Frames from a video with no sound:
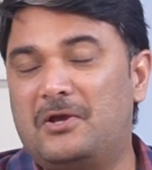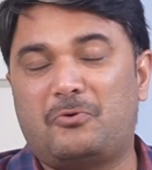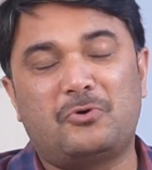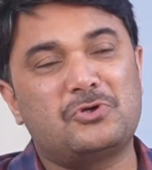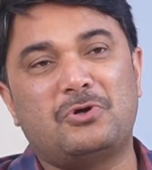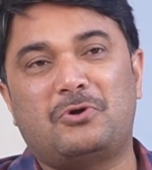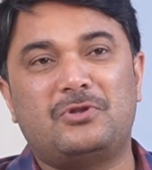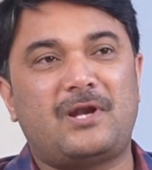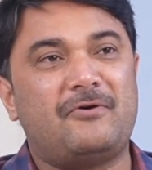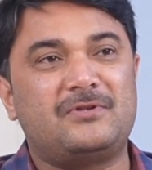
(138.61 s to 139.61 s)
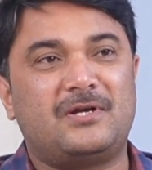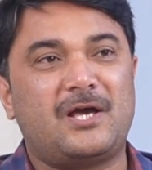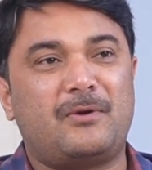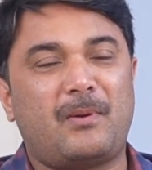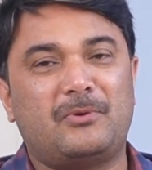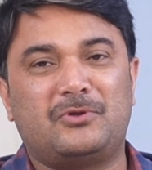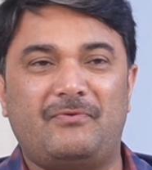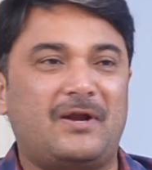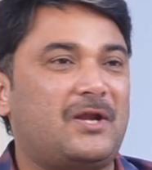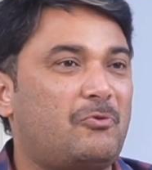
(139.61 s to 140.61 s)
ఎక్కువ రోజులు ఉండదు రేవంత్ రెడ్డి గారి ప్రభుత్వం
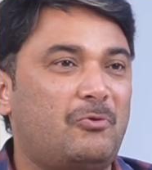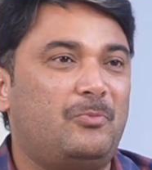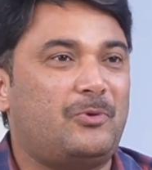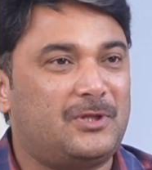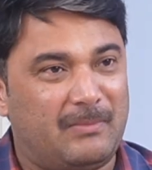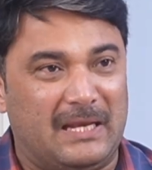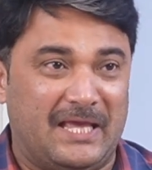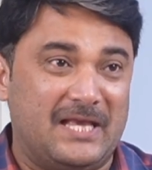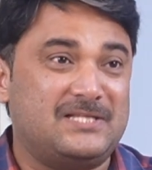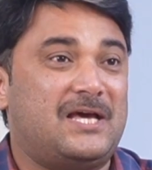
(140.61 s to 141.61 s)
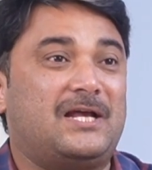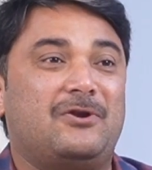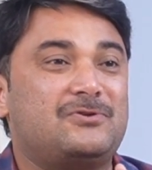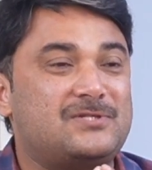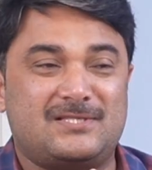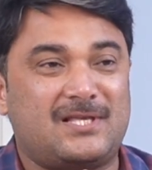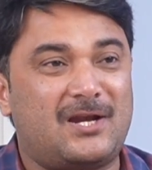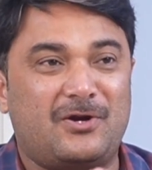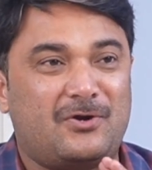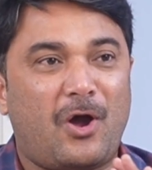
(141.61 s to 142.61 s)
వెంటనే కూలిపోద్ది మళ్ళీ కేసీఆర్ గారు
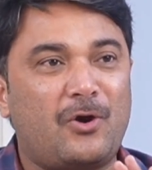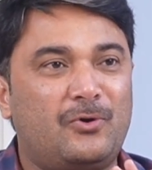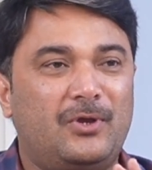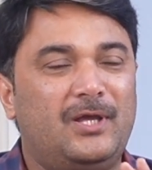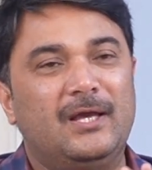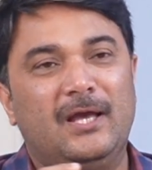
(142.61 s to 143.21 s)
వచ్చేస్తారన్న టాక్ని